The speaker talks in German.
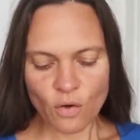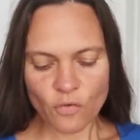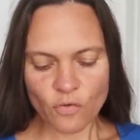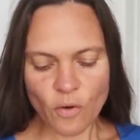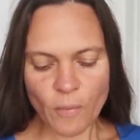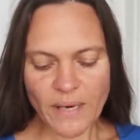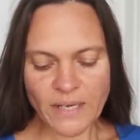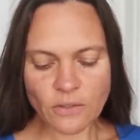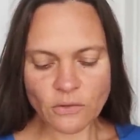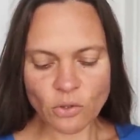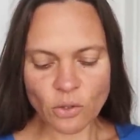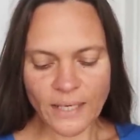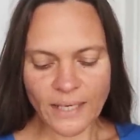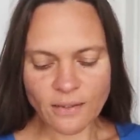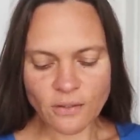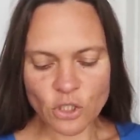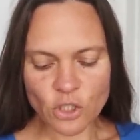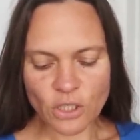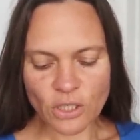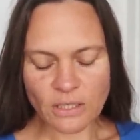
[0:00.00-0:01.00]
Vor meiner
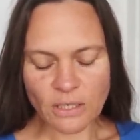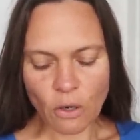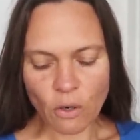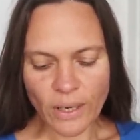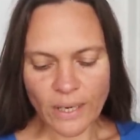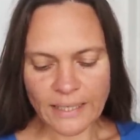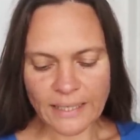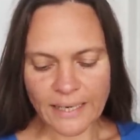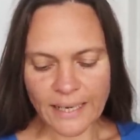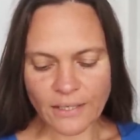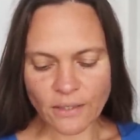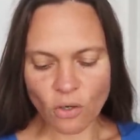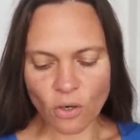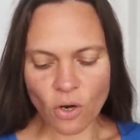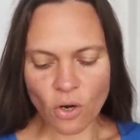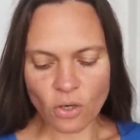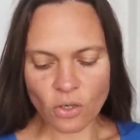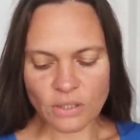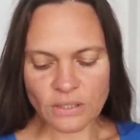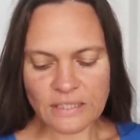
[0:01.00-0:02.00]
Toilette steht auch ein kleiner
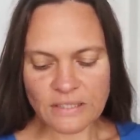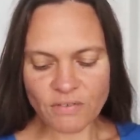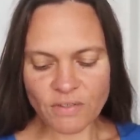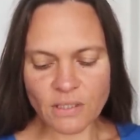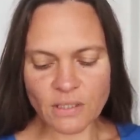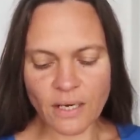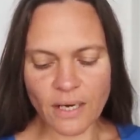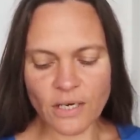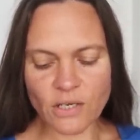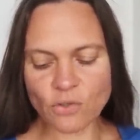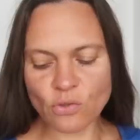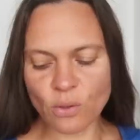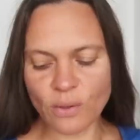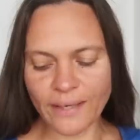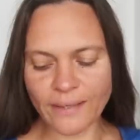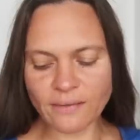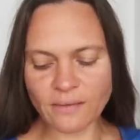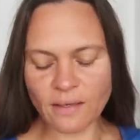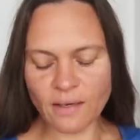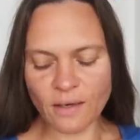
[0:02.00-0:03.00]
Hocker. Nie wieder ein
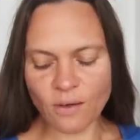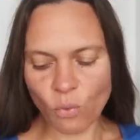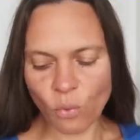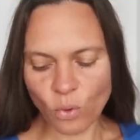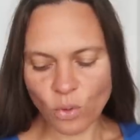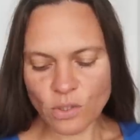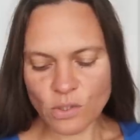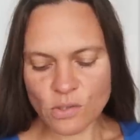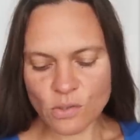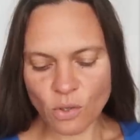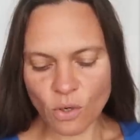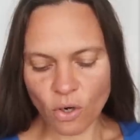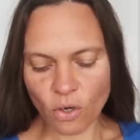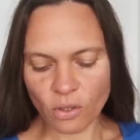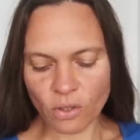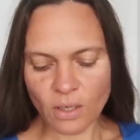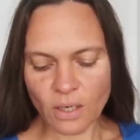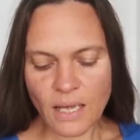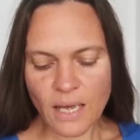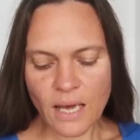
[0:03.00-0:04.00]
Toilettengang ohne zu
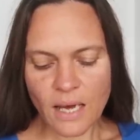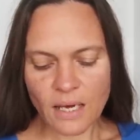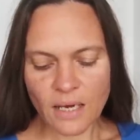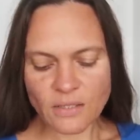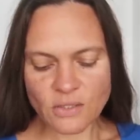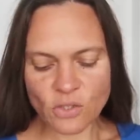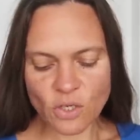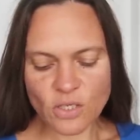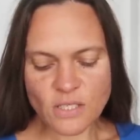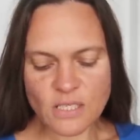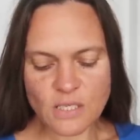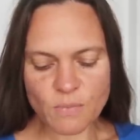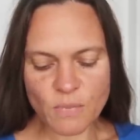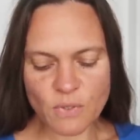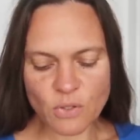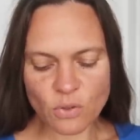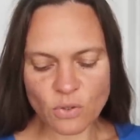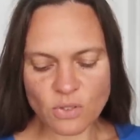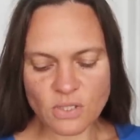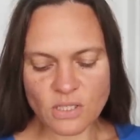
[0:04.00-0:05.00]
hocken. Ansonsten
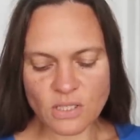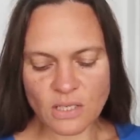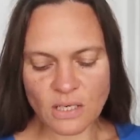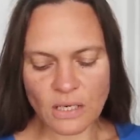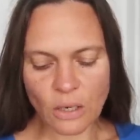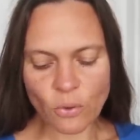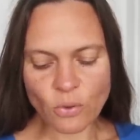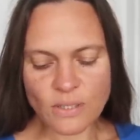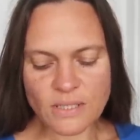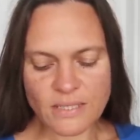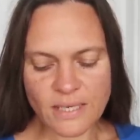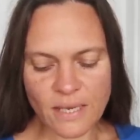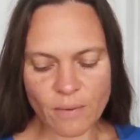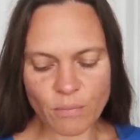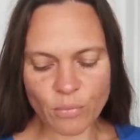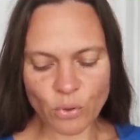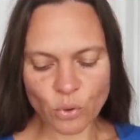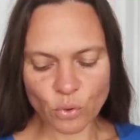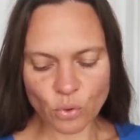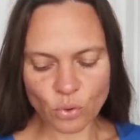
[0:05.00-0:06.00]
benutze ich genau
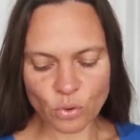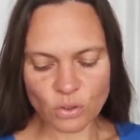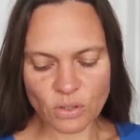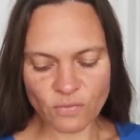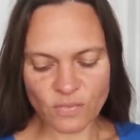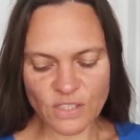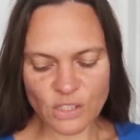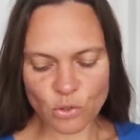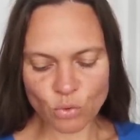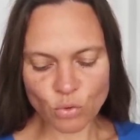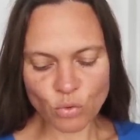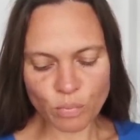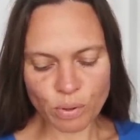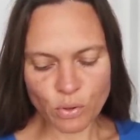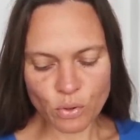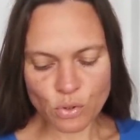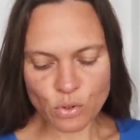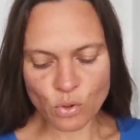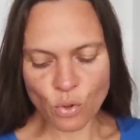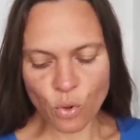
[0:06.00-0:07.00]
dieselben Produkte wie du
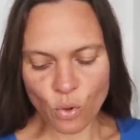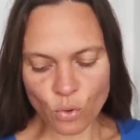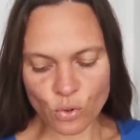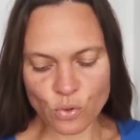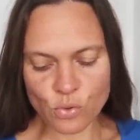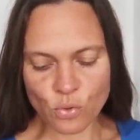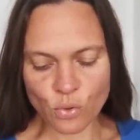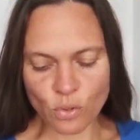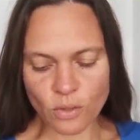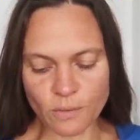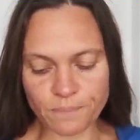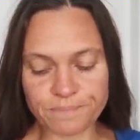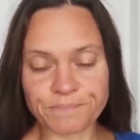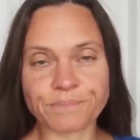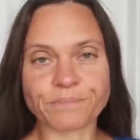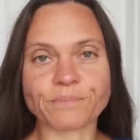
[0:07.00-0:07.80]
plus Kokosöl.